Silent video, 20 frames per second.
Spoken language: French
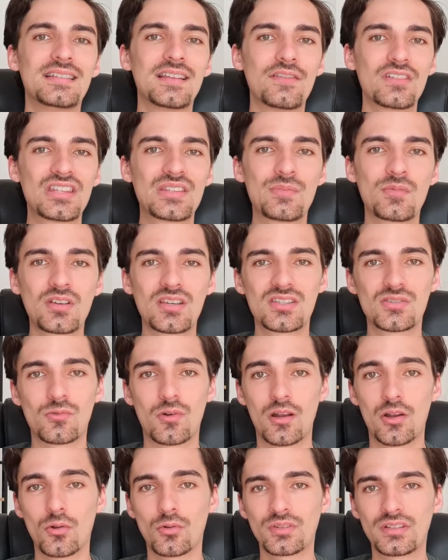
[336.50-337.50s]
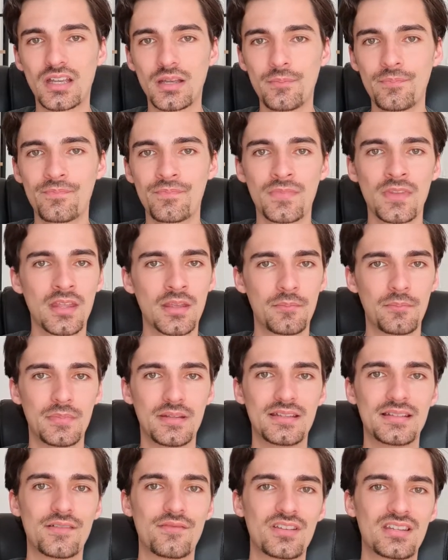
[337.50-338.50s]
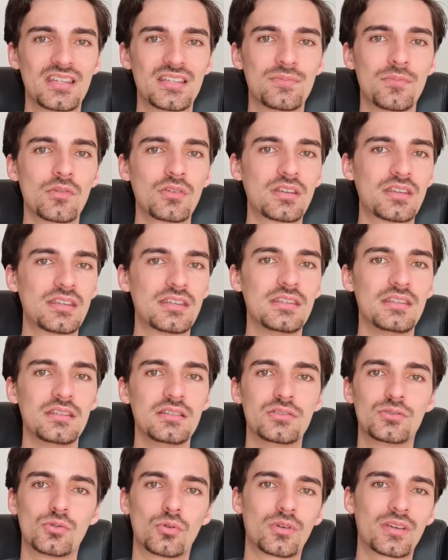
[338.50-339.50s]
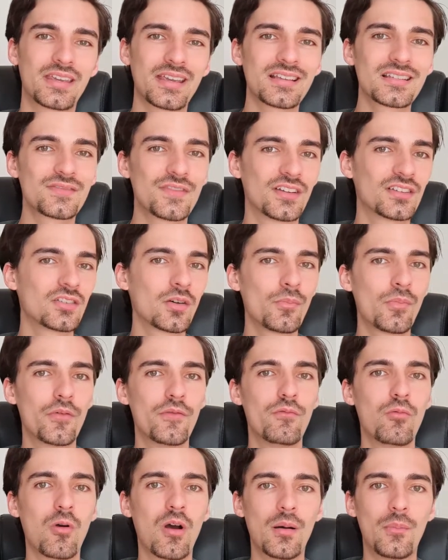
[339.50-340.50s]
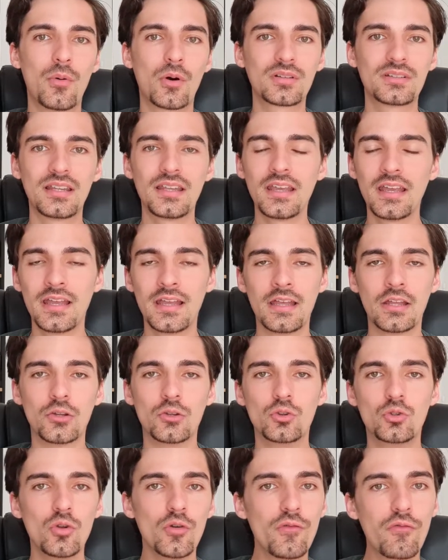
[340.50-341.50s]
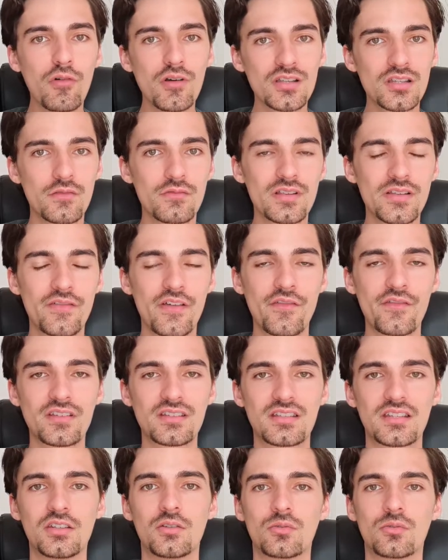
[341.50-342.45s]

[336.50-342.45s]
des investissements qui sont à long terme, mais des investissements qui, sur 15-20 ans, peuvent vous rapporter deux fois ce que vous avez investi.